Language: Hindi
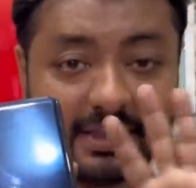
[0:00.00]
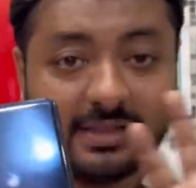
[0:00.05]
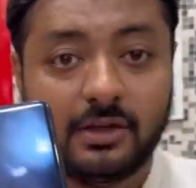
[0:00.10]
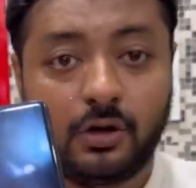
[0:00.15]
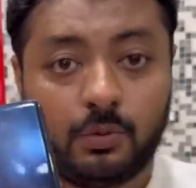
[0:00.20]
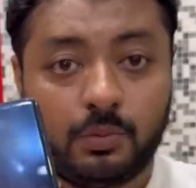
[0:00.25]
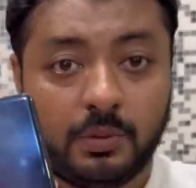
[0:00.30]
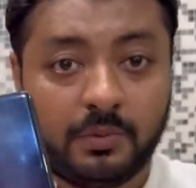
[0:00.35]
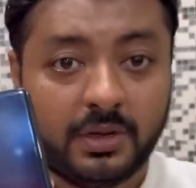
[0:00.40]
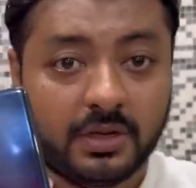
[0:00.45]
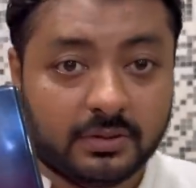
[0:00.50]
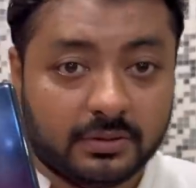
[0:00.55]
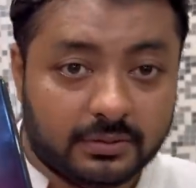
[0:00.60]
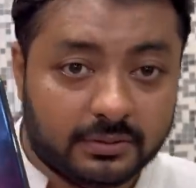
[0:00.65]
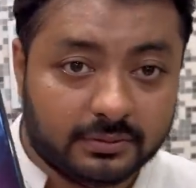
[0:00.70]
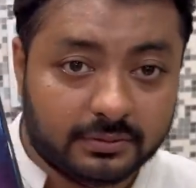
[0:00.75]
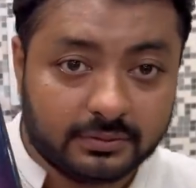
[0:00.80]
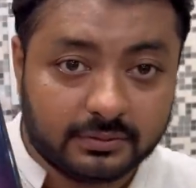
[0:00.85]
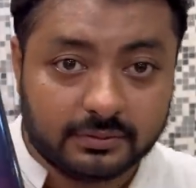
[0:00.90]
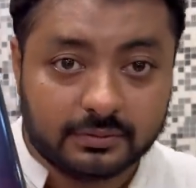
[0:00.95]
हजार रुपए में
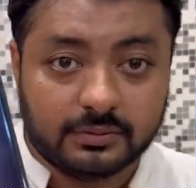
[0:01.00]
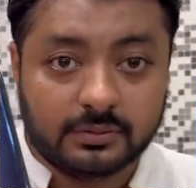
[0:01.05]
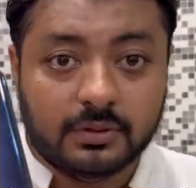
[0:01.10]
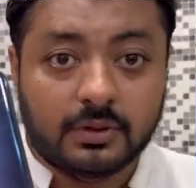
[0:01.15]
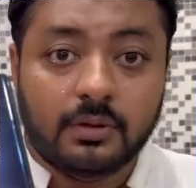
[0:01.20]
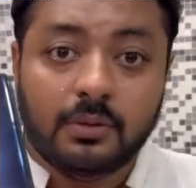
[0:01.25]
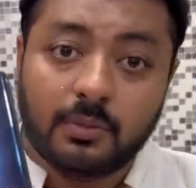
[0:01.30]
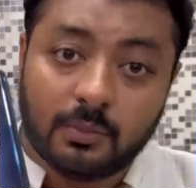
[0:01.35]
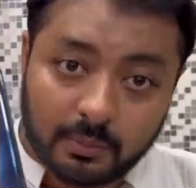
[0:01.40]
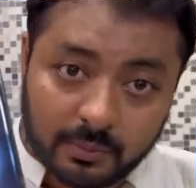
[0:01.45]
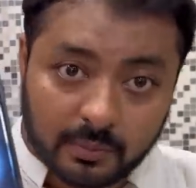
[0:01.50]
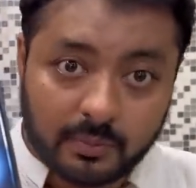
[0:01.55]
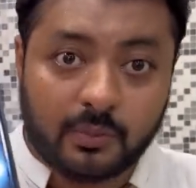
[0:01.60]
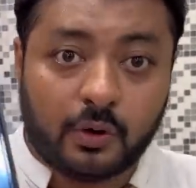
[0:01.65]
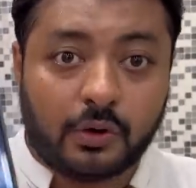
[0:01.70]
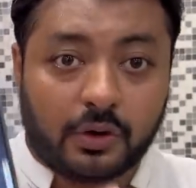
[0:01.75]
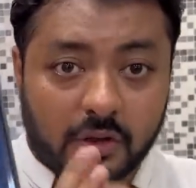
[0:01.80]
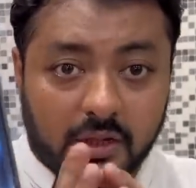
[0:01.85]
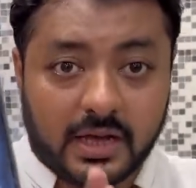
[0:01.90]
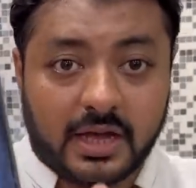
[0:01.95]
साठ हजार रुपए में
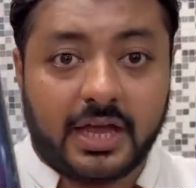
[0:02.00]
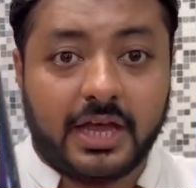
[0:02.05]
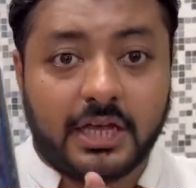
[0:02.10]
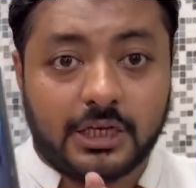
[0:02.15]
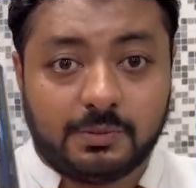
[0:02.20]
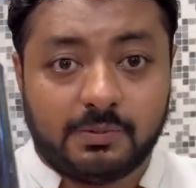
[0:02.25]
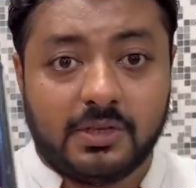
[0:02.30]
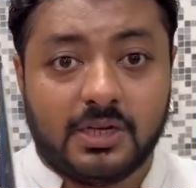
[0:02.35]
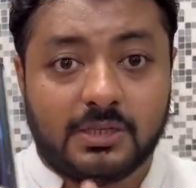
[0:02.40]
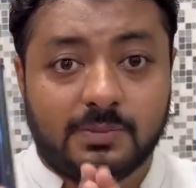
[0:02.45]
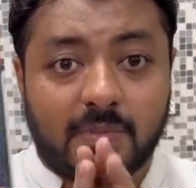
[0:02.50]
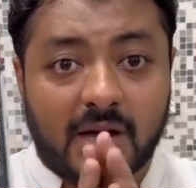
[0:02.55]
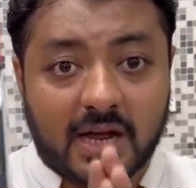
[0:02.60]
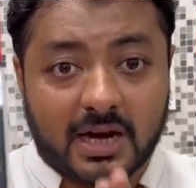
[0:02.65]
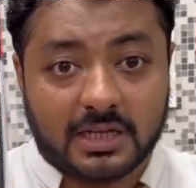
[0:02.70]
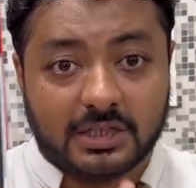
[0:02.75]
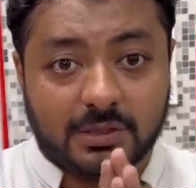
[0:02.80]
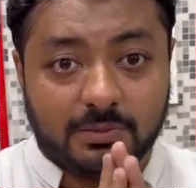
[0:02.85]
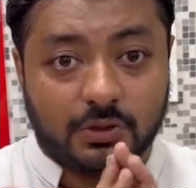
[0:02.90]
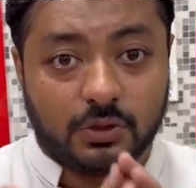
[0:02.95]
मोटरला एच प्लस
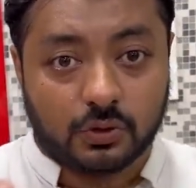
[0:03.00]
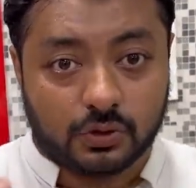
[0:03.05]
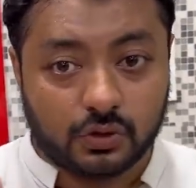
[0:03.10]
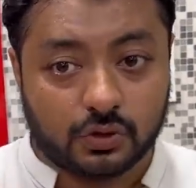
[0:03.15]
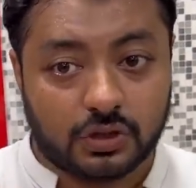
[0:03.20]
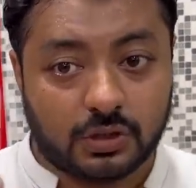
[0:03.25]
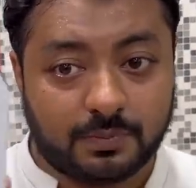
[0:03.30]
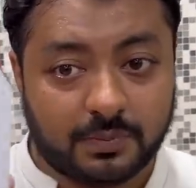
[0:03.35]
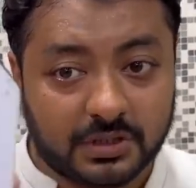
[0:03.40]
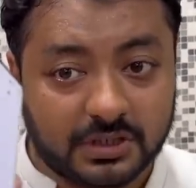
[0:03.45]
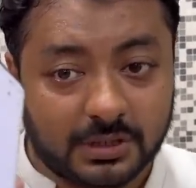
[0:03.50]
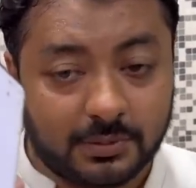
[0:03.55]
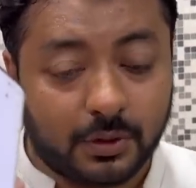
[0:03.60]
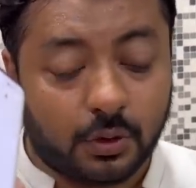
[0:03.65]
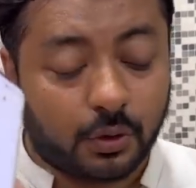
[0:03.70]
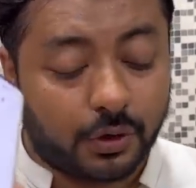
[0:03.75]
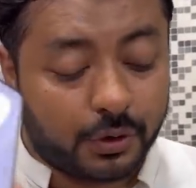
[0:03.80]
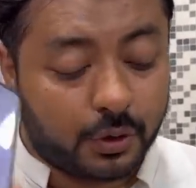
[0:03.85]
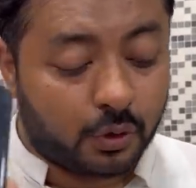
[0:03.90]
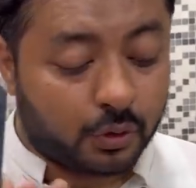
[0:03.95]
बारह जीबी दो सौ छप्पन जीबी
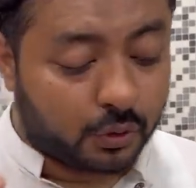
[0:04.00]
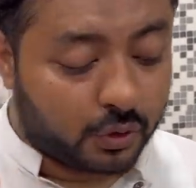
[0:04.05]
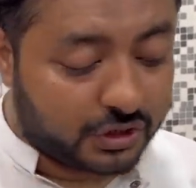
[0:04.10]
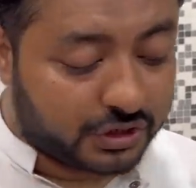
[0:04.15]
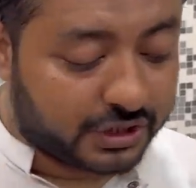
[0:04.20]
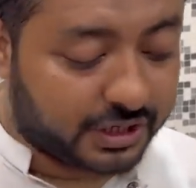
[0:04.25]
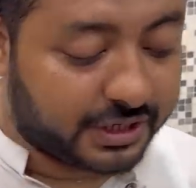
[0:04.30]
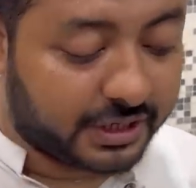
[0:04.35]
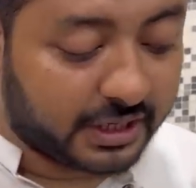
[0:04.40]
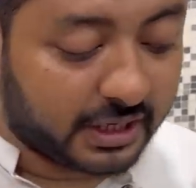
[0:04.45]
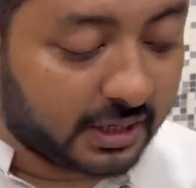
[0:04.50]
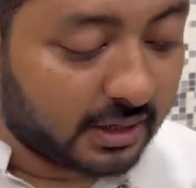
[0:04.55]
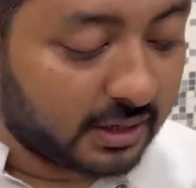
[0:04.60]
कोई डोट कोई शेड नहीं